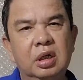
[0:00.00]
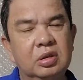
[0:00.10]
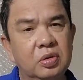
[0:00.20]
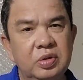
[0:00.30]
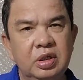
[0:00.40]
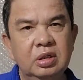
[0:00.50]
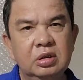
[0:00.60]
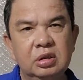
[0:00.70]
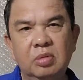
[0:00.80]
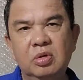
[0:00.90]
à, tuy nhiên
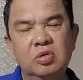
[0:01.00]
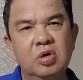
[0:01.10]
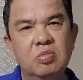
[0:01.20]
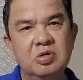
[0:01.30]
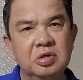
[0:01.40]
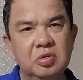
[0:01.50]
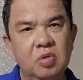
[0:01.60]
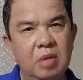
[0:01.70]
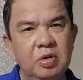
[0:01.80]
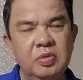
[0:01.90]
nồng độ cồn vượt
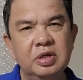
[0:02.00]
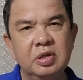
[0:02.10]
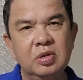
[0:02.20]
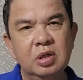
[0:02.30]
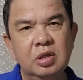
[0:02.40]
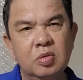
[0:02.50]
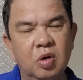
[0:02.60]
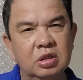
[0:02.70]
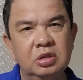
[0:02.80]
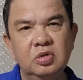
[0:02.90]
quá mức quy định
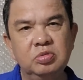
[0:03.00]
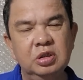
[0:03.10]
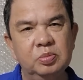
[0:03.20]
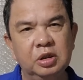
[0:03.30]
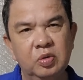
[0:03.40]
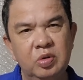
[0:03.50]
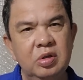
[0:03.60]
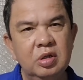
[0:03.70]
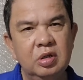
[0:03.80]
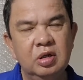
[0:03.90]
hoặc sử dụng chất ma
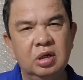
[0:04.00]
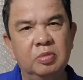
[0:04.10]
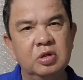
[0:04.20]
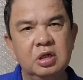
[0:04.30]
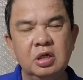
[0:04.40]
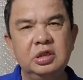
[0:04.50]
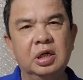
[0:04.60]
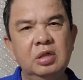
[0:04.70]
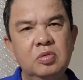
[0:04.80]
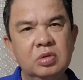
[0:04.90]
túy là một cơ
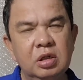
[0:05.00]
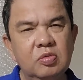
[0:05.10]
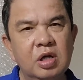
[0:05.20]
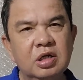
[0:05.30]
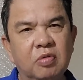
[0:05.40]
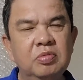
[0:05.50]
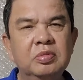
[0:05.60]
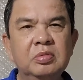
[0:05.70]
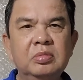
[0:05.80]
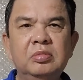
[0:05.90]
sở rất quan trọng